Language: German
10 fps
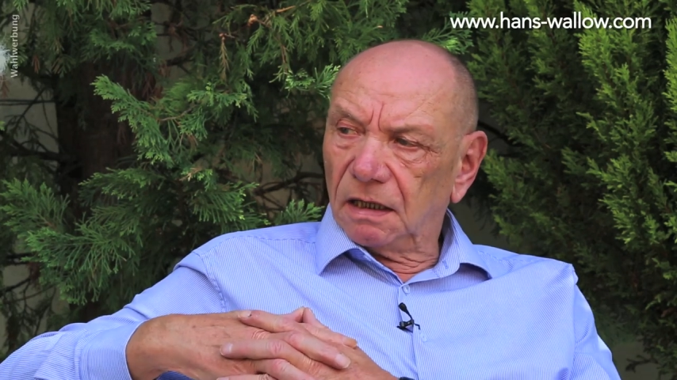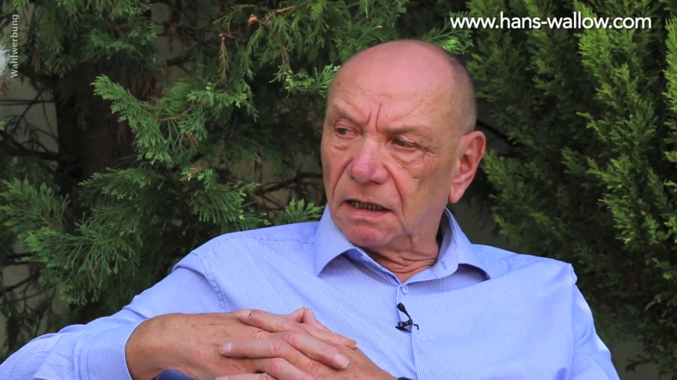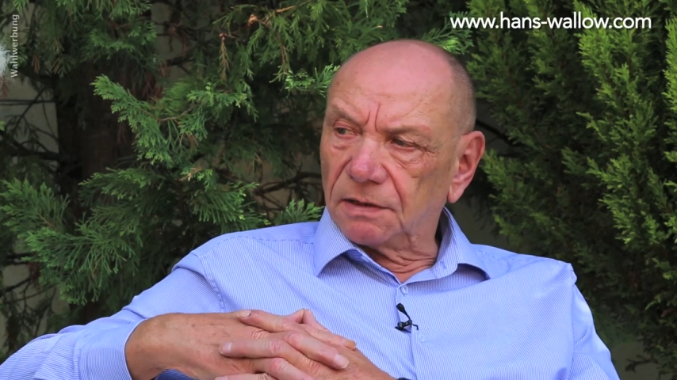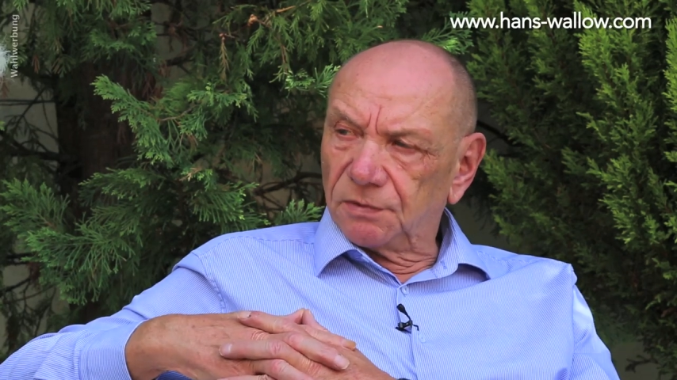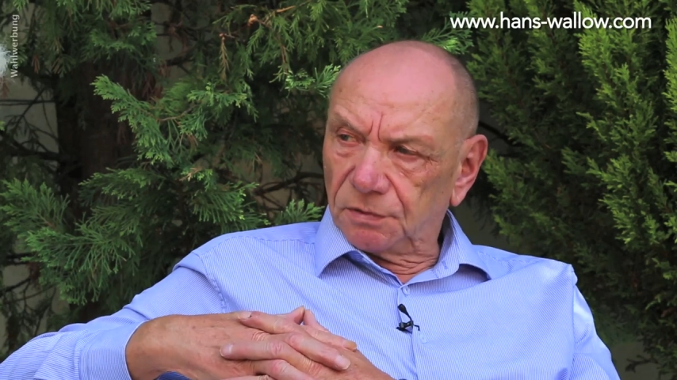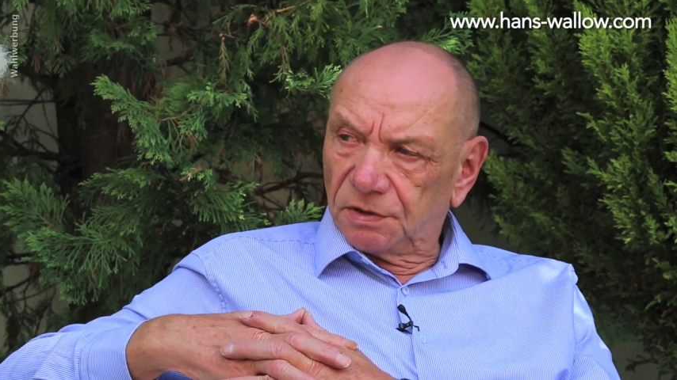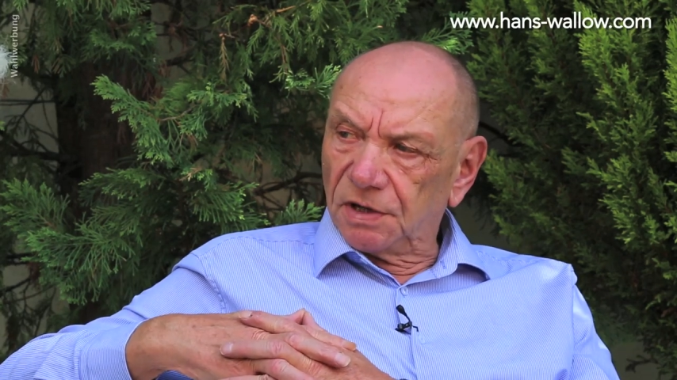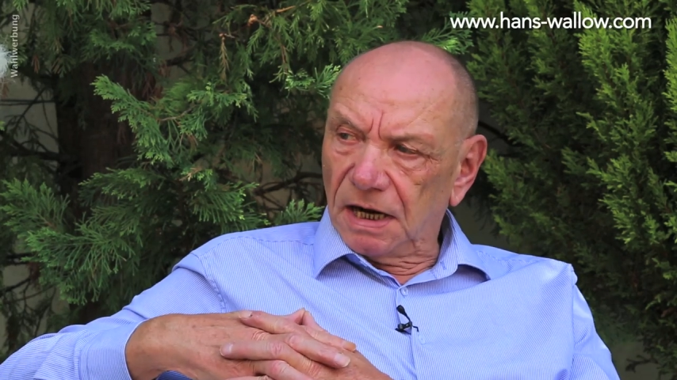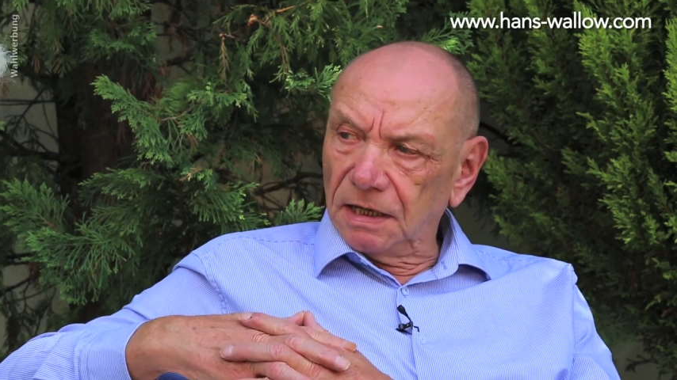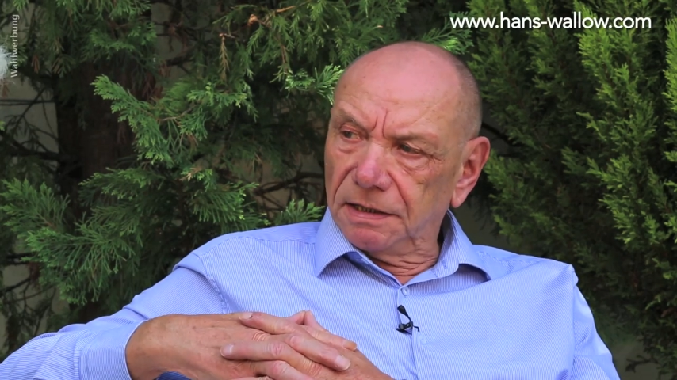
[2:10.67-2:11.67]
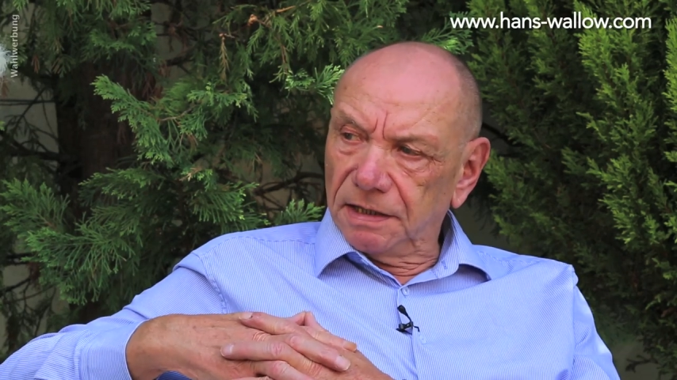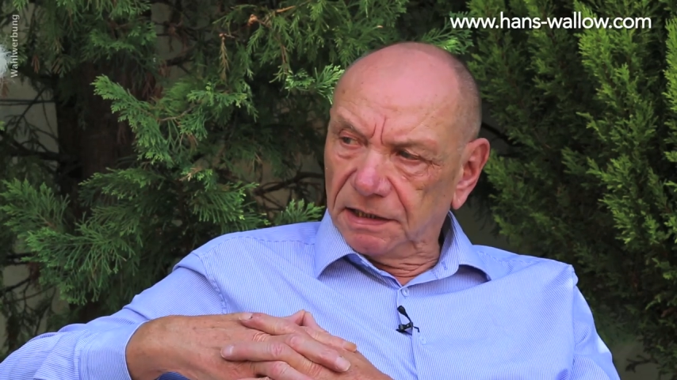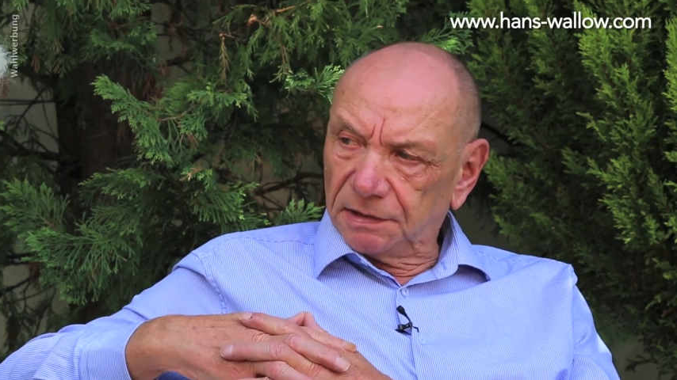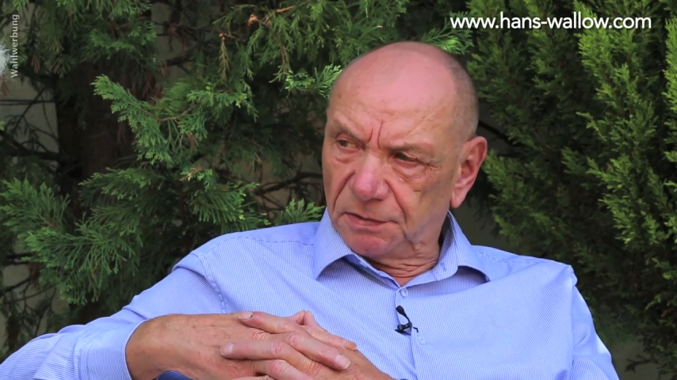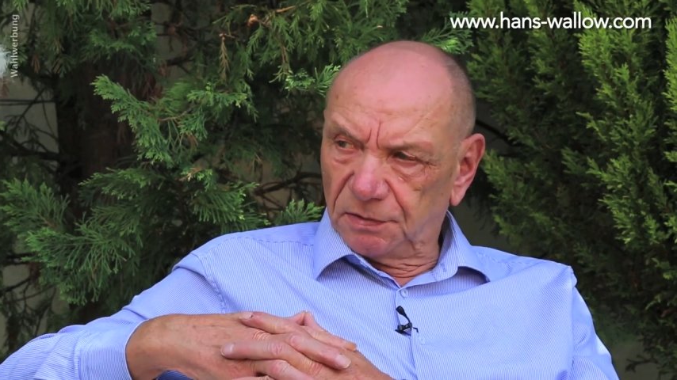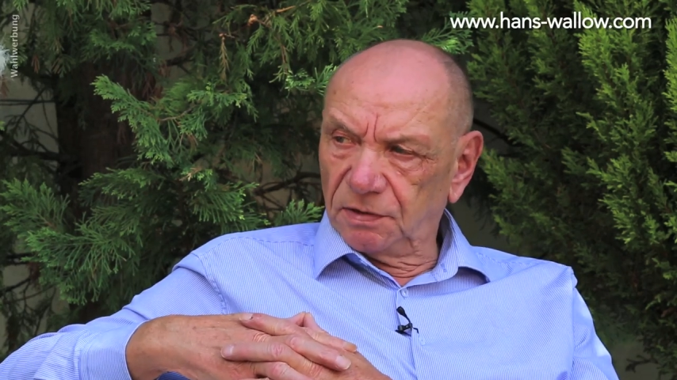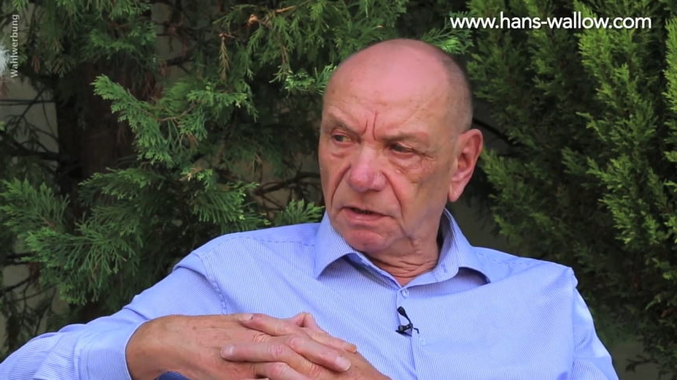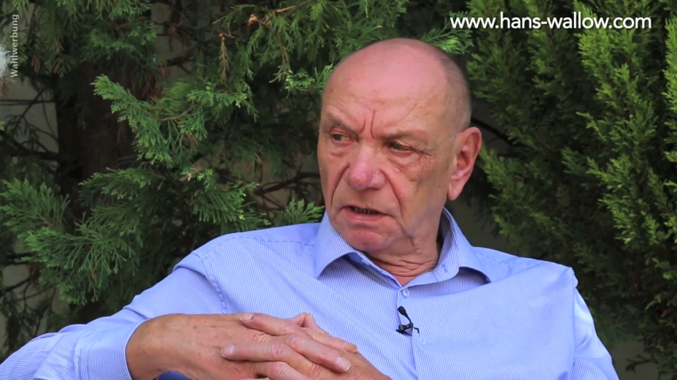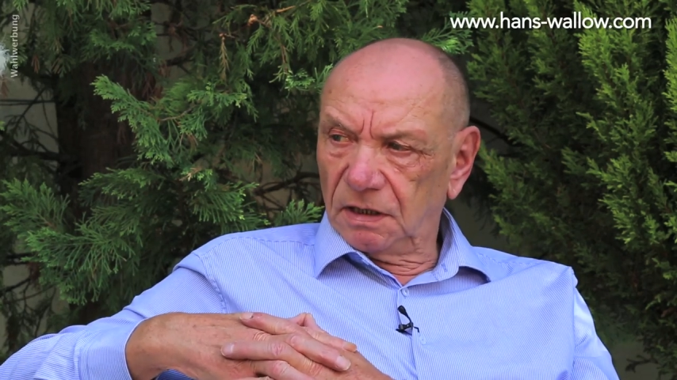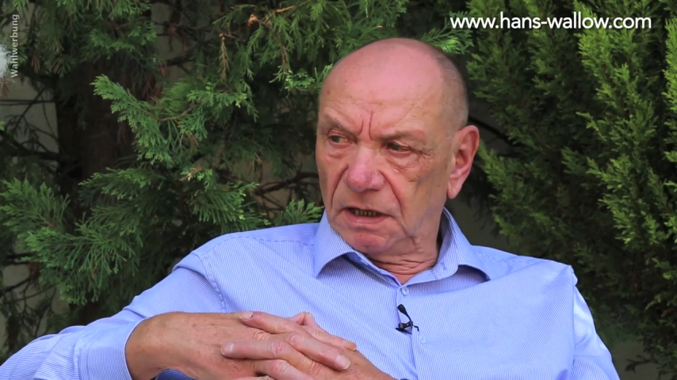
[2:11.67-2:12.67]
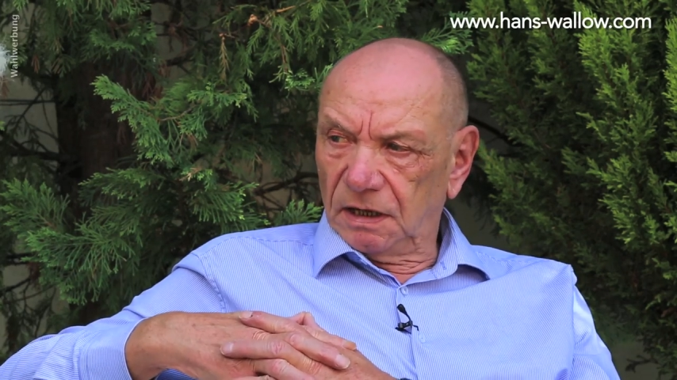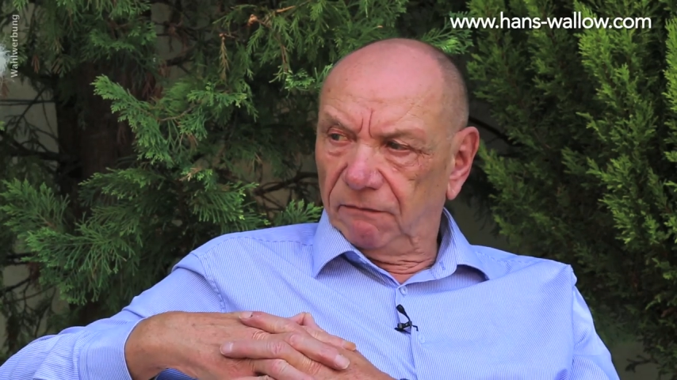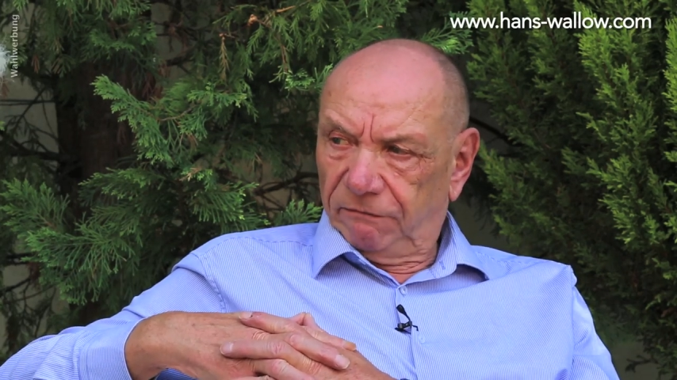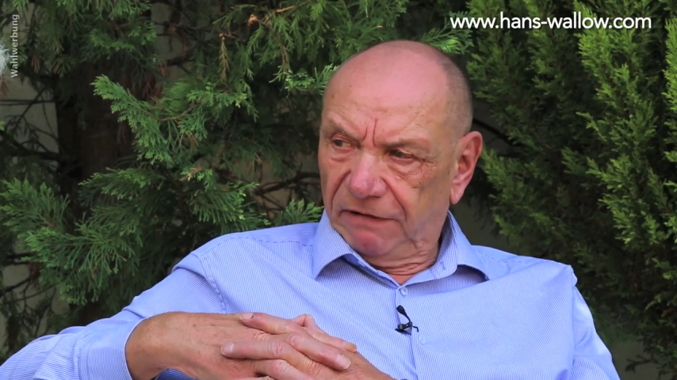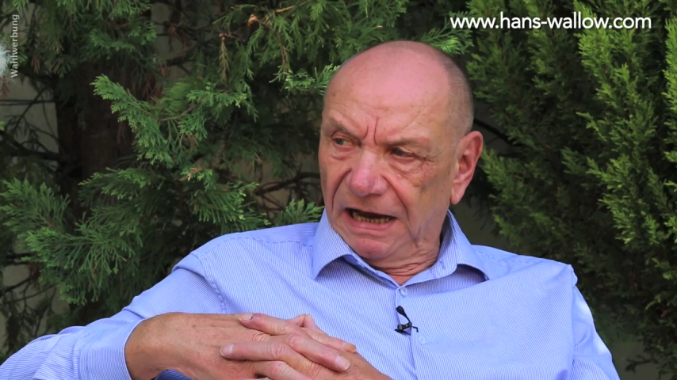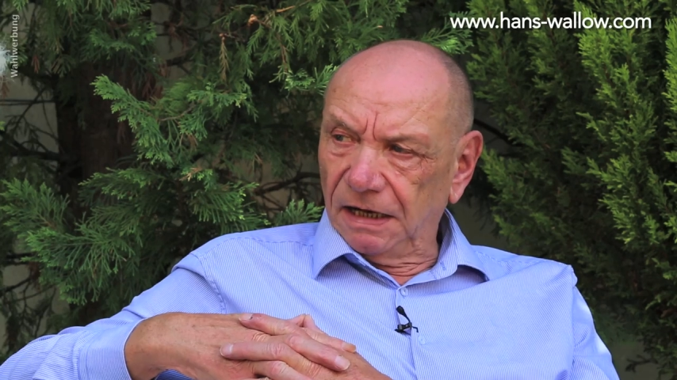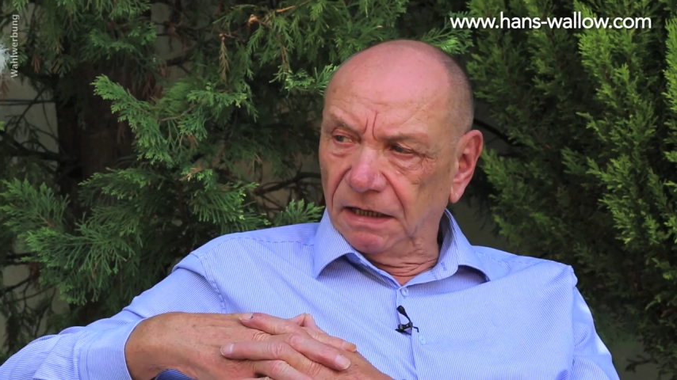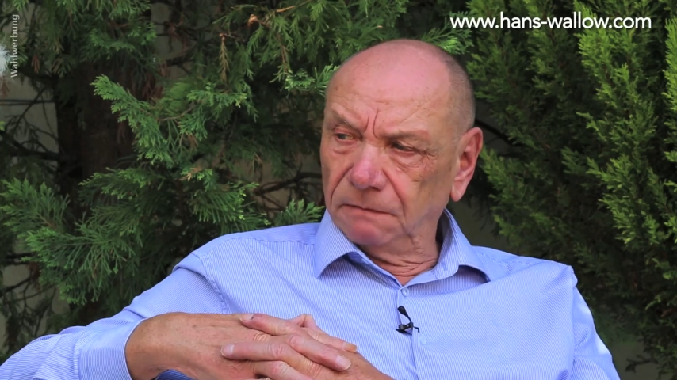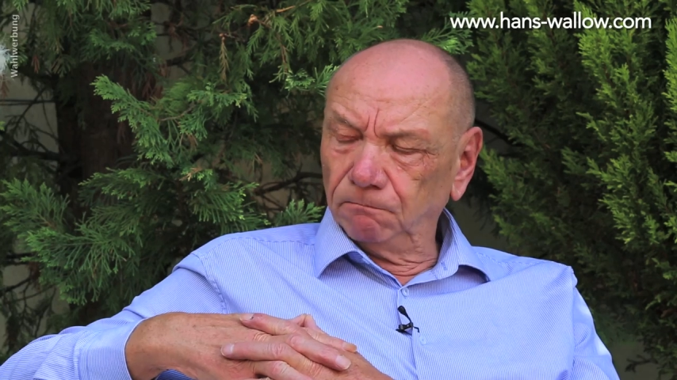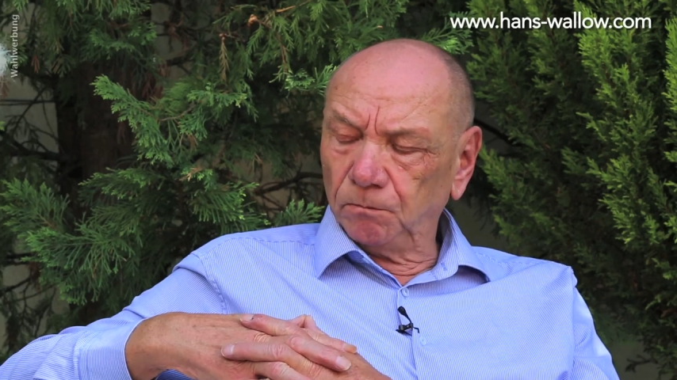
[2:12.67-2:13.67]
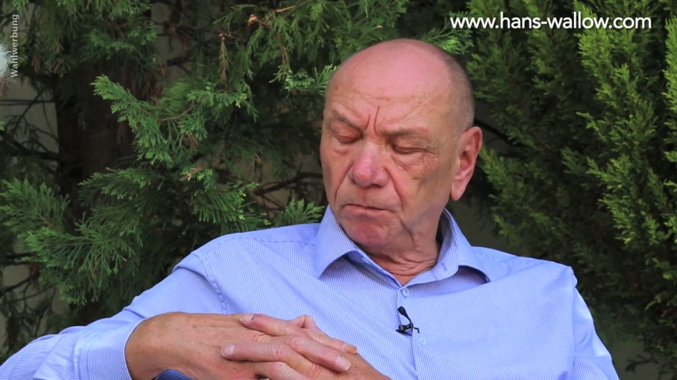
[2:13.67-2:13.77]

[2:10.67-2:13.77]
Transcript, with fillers: das soziale Netz fallen.